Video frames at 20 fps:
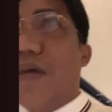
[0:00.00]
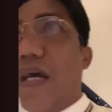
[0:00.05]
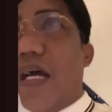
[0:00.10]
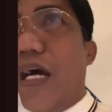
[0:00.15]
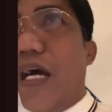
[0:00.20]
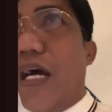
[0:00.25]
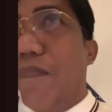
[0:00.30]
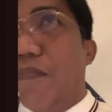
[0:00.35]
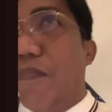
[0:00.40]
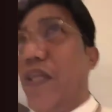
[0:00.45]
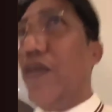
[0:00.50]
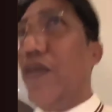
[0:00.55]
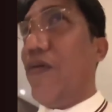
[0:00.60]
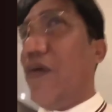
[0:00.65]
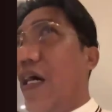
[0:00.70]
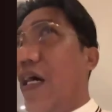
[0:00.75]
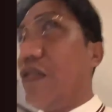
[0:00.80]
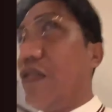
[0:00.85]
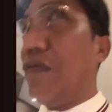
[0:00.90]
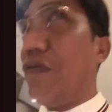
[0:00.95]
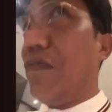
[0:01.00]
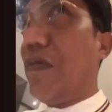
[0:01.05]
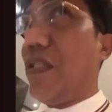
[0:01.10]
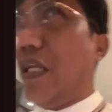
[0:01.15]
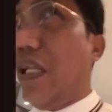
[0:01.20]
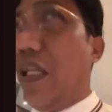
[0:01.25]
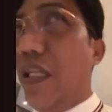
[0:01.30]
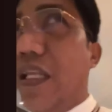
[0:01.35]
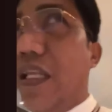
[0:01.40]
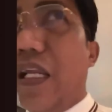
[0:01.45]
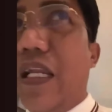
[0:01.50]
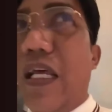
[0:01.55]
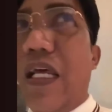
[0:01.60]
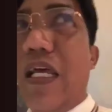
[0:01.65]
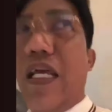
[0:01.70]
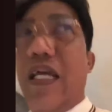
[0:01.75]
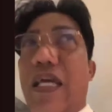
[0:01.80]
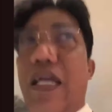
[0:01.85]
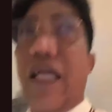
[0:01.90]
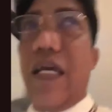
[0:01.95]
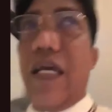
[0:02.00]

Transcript: ko lang mang kahapon eh, yung asong madaldal